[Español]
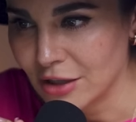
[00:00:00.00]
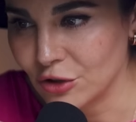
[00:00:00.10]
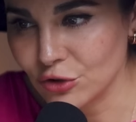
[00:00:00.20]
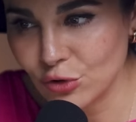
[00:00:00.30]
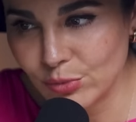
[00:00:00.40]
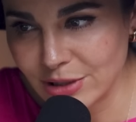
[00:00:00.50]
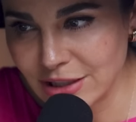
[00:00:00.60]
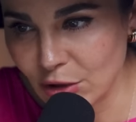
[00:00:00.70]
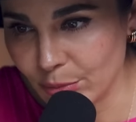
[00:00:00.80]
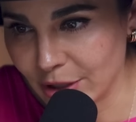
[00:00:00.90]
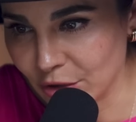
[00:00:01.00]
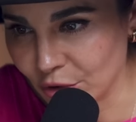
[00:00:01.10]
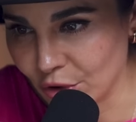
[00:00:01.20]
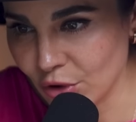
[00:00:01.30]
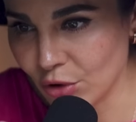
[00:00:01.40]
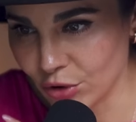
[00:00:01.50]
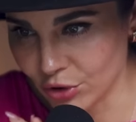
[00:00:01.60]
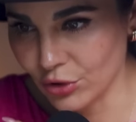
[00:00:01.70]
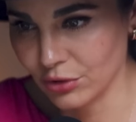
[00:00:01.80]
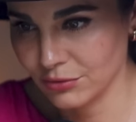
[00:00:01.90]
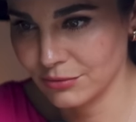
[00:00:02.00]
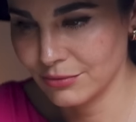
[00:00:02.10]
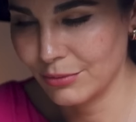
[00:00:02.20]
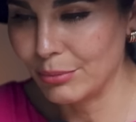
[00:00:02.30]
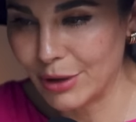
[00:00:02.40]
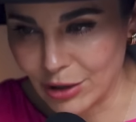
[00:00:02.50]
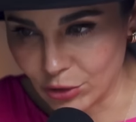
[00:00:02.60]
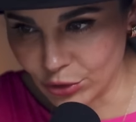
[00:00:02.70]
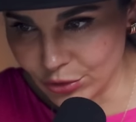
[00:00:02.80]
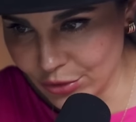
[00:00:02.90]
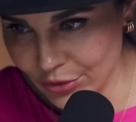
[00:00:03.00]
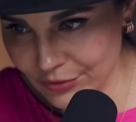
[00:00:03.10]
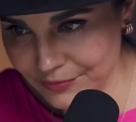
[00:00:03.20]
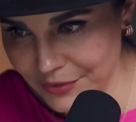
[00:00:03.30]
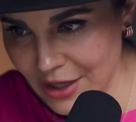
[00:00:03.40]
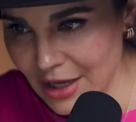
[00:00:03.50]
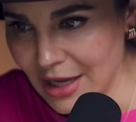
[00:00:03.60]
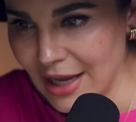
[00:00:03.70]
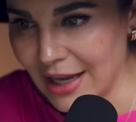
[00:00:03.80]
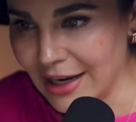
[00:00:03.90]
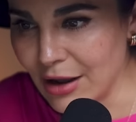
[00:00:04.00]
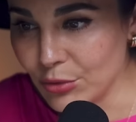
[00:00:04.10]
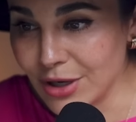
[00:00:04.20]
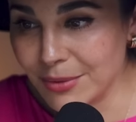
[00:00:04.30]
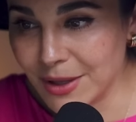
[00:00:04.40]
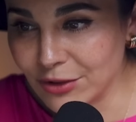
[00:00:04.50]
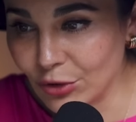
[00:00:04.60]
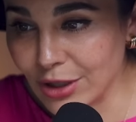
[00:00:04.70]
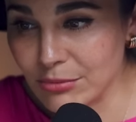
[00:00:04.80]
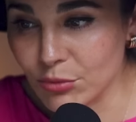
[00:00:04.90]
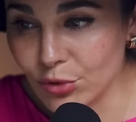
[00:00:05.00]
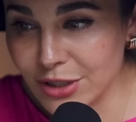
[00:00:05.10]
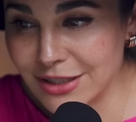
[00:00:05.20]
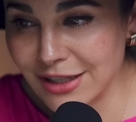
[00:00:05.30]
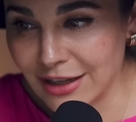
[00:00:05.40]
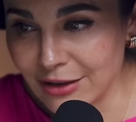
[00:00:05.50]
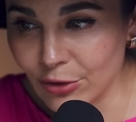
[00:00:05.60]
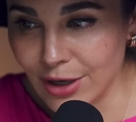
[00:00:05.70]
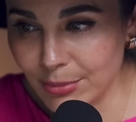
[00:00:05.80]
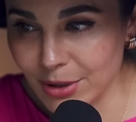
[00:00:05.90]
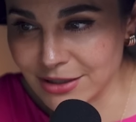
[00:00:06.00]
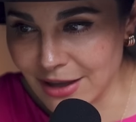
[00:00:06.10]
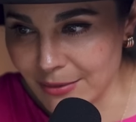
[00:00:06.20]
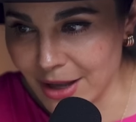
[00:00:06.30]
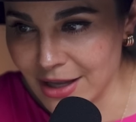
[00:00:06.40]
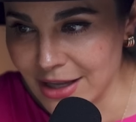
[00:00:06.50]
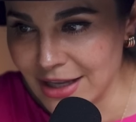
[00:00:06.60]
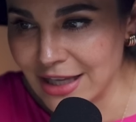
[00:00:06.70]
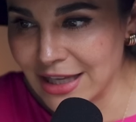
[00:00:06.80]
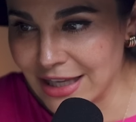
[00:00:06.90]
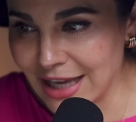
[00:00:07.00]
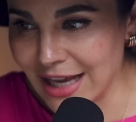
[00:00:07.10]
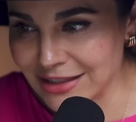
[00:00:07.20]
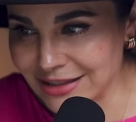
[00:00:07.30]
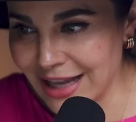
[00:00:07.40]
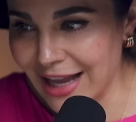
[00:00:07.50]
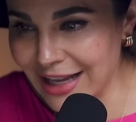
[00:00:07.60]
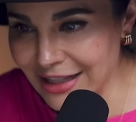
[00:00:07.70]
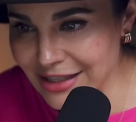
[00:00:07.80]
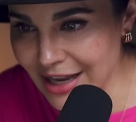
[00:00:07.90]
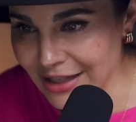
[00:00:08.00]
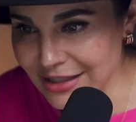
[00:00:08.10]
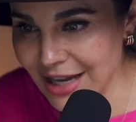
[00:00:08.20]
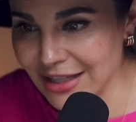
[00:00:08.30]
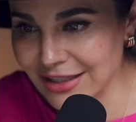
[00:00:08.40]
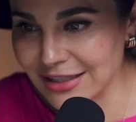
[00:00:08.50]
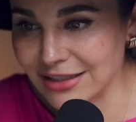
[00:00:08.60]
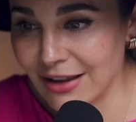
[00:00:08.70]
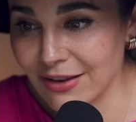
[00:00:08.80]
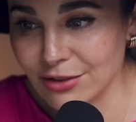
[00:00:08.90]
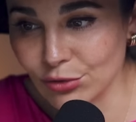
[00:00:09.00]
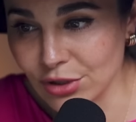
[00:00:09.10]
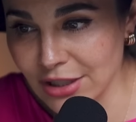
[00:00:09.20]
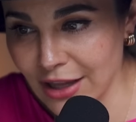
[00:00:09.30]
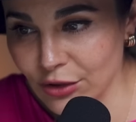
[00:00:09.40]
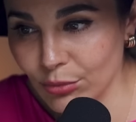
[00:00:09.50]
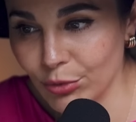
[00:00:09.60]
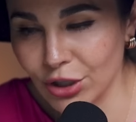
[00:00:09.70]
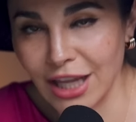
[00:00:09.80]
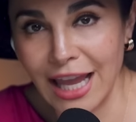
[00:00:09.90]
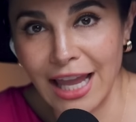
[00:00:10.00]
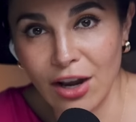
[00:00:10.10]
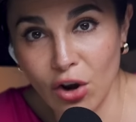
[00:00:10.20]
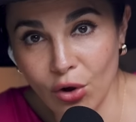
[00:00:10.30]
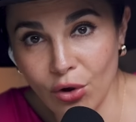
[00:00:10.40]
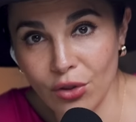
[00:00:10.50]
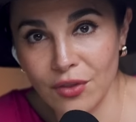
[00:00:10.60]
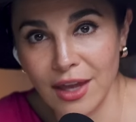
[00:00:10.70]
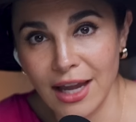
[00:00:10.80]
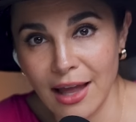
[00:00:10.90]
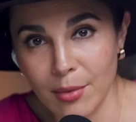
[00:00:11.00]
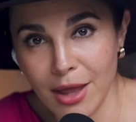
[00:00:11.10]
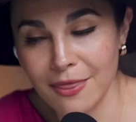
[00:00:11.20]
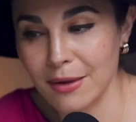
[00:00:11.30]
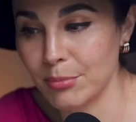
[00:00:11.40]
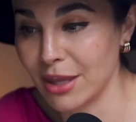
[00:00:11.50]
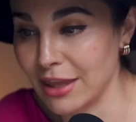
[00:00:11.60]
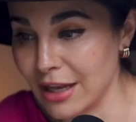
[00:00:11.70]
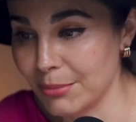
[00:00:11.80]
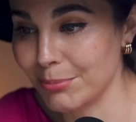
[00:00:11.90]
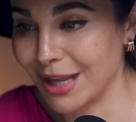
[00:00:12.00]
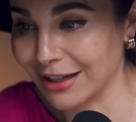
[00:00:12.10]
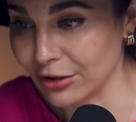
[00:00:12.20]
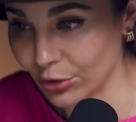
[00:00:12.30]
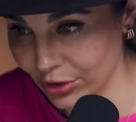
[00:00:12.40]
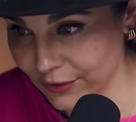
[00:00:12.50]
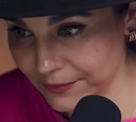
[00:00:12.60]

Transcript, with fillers: No supe si lo perdonó o no, pero lo dudo. Era un evento que muy seguido le pasaba y que hasta ella ya se estaba asustando porque no dejaba de pedir perdón.